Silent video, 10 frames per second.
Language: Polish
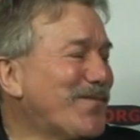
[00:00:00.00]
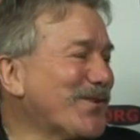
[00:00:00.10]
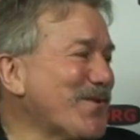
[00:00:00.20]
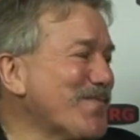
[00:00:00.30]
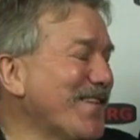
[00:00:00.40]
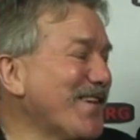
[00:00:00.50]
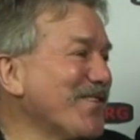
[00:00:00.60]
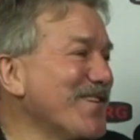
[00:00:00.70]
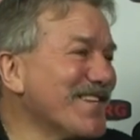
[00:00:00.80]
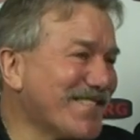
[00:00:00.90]
Proszę pana,
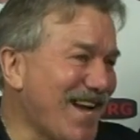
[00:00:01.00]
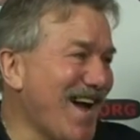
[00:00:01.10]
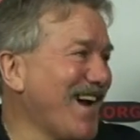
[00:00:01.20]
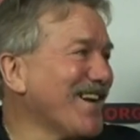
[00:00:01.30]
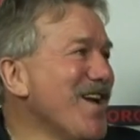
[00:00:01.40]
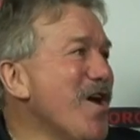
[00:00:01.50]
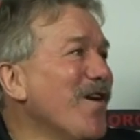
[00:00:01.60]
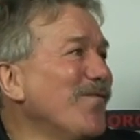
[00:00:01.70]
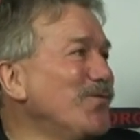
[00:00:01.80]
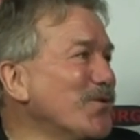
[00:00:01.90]
to nie jest tak.
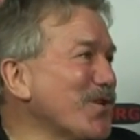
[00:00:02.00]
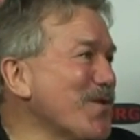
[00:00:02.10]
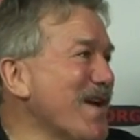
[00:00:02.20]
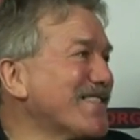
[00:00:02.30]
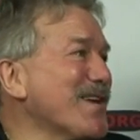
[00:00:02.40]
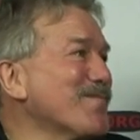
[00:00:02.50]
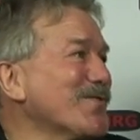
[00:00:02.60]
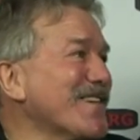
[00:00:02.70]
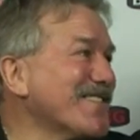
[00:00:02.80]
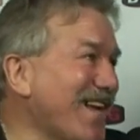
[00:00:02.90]
W dużych miastach
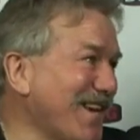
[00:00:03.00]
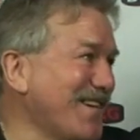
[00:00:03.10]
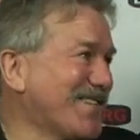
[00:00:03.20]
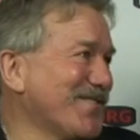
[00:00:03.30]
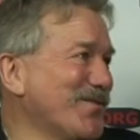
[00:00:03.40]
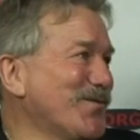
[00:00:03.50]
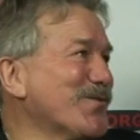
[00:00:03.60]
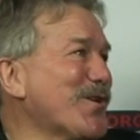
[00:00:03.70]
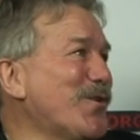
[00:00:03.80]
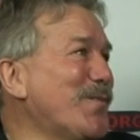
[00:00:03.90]
można znaleźć coś.
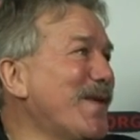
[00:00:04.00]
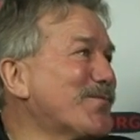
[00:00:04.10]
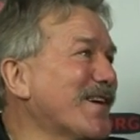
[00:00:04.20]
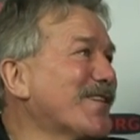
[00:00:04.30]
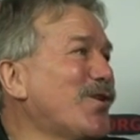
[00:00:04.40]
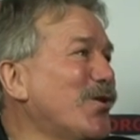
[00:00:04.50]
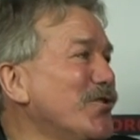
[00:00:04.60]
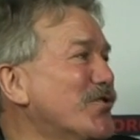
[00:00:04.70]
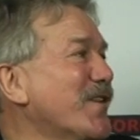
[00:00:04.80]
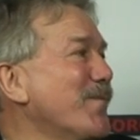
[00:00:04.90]
Duże kluby, na przykład
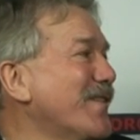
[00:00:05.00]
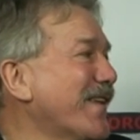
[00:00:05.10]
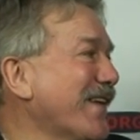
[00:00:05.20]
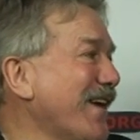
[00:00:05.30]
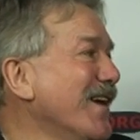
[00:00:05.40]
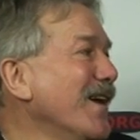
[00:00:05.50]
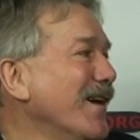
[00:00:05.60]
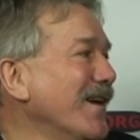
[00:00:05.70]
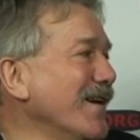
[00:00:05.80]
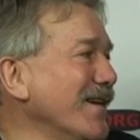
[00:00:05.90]
Konin, czy tam inne takie
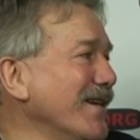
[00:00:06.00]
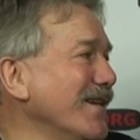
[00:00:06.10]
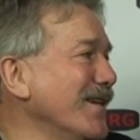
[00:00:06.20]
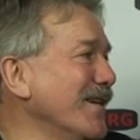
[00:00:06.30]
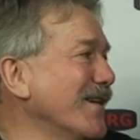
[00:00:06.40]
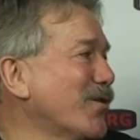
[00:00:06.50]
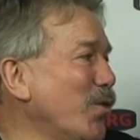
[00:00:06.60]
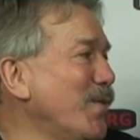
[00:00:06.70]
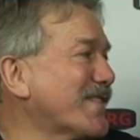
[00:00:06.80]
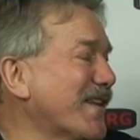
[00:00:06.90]
e,
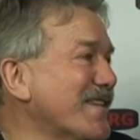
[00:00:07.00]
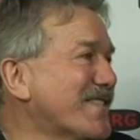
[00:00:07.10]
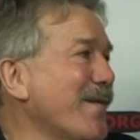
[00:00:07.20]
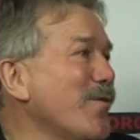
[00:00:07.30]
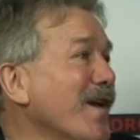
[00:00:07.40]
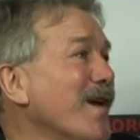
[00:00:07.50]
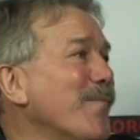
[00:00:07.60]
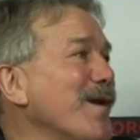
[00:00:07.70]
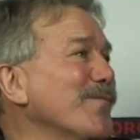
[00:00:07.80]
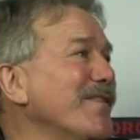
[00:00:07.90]
kluby z tradycjami
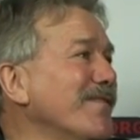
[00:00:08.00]
mają e,